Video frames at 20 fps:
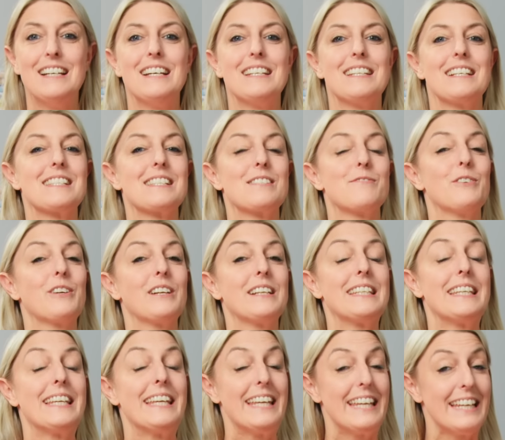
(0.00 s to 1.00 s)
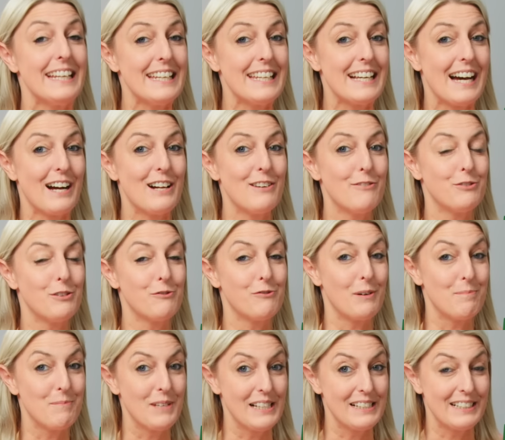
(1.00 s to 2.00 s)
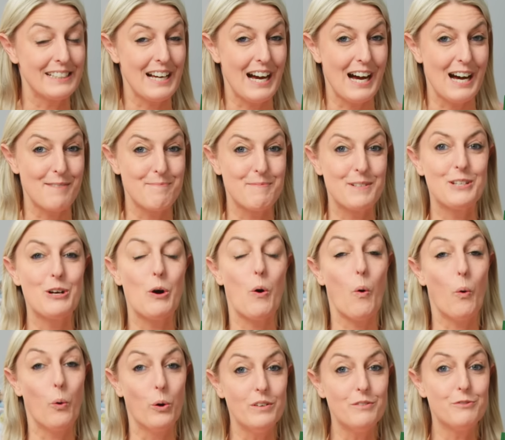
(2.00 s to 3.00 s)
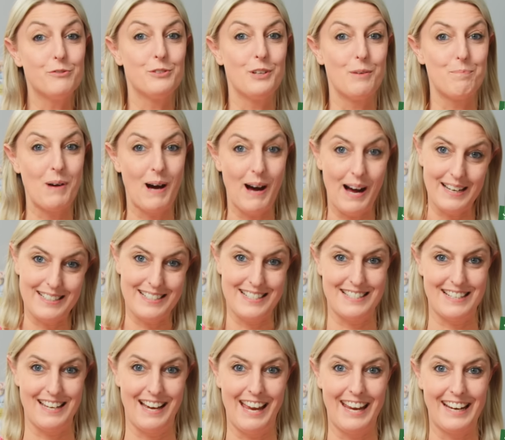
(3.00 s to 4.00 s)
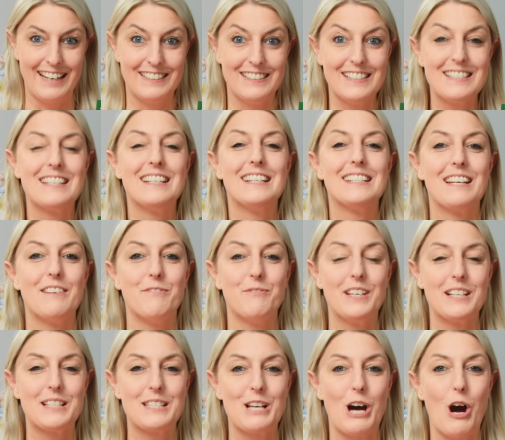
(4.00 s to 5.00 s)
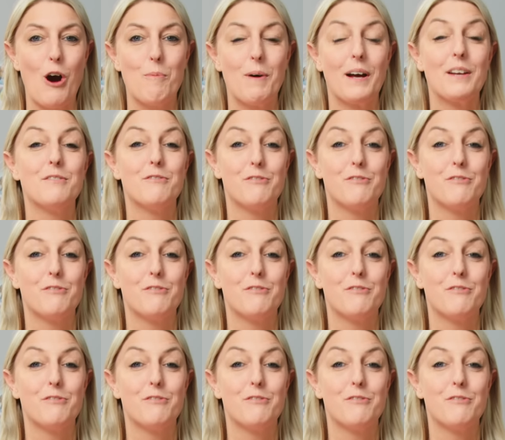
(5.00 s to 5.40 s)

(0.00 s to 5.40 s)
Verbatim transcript: Das ist wirklich ideal für Familienabende und für Partys geeignet, denn wir zaubern